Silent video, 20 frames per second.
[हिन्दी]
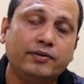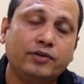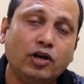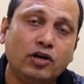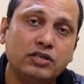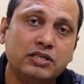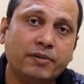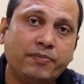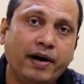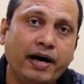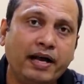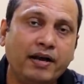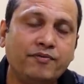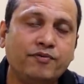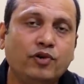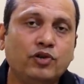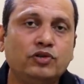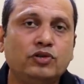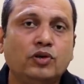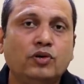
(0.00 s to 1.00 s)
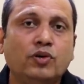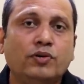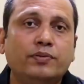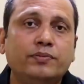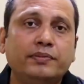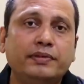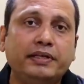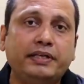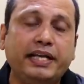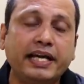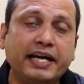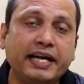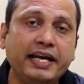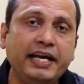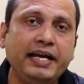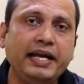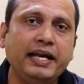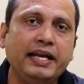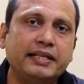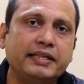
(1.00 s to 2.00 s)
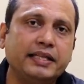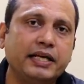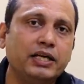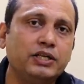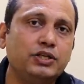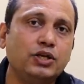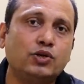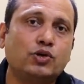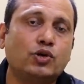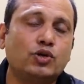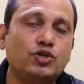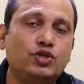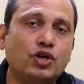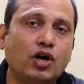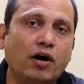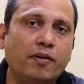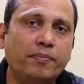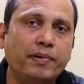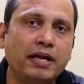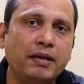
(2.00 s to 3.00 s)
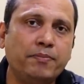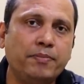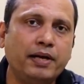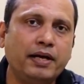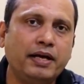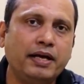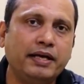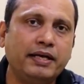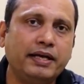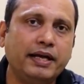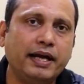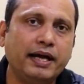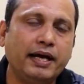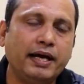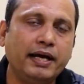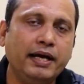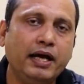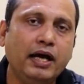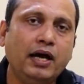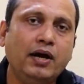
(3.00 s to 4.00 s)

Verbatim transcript: नौजवान वो जो डिग्री ले लेते हैं जिनको जॉब नहीं मिल रही है